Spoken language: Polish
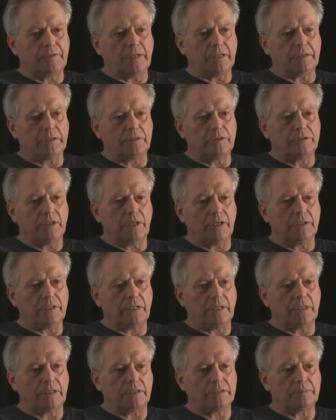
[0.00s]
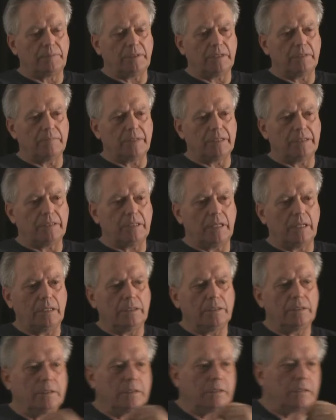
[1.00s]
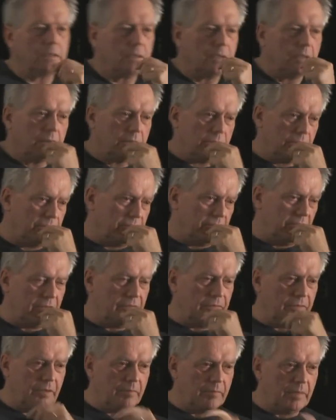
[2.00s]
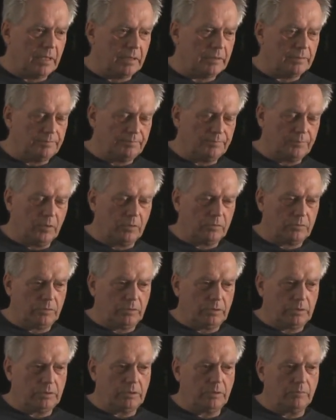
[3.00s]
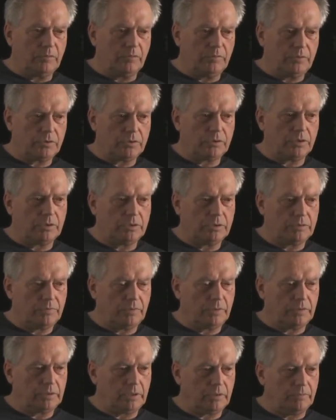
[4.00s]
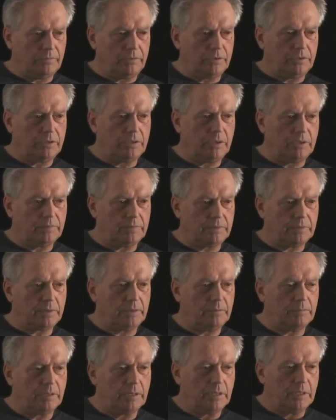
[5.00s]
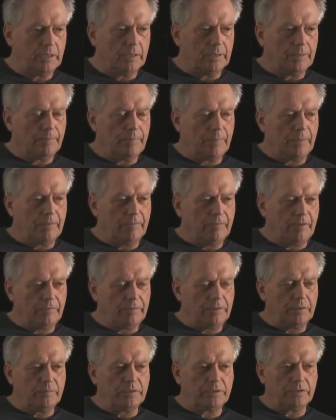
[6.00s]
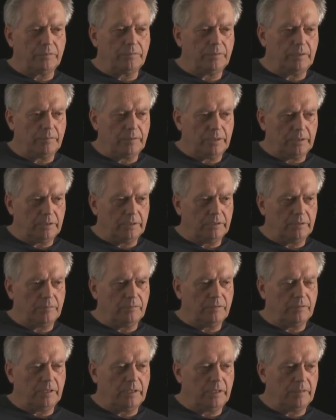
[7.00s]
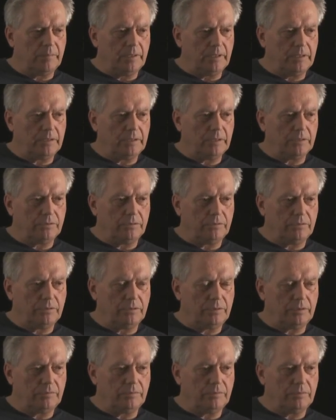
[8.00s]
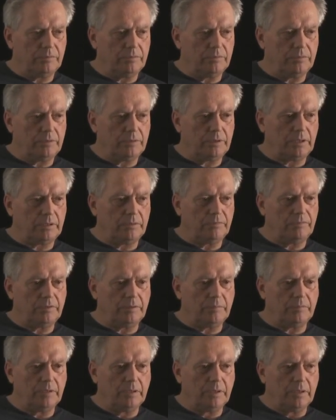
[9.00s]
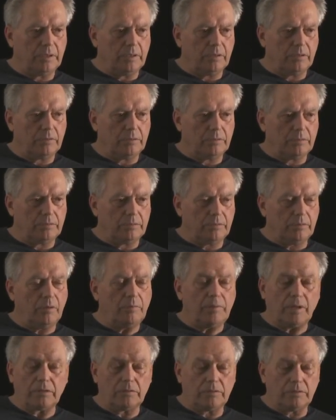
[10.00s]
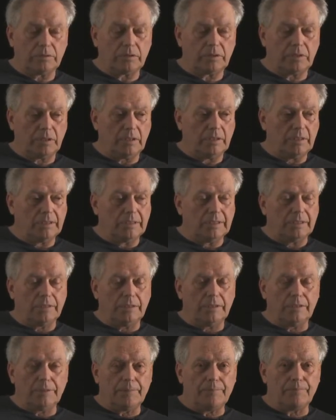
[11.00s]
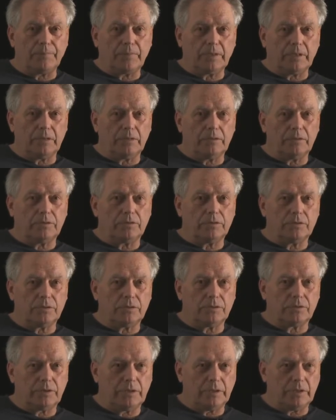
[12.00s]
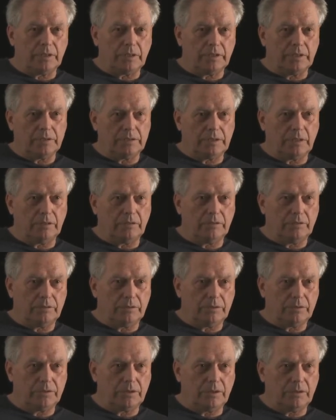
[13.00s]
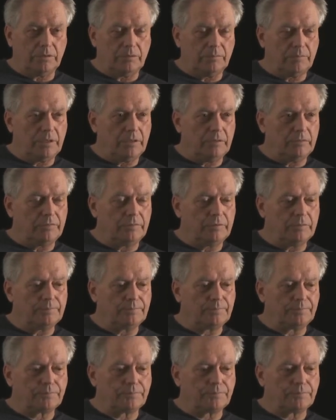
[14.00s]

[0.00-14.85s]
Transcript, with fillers: takich działaniach eksperymentalnych czy w tych filmach o których Ty mówisz, czyli z Wojtkiem Wiśniewskim. Dwa filmy zrobiłem, jeden to był Elementarz, drugi to był e, taki film, oba krótkie, e, Sztygar na zagrodzie, czarno-biały film,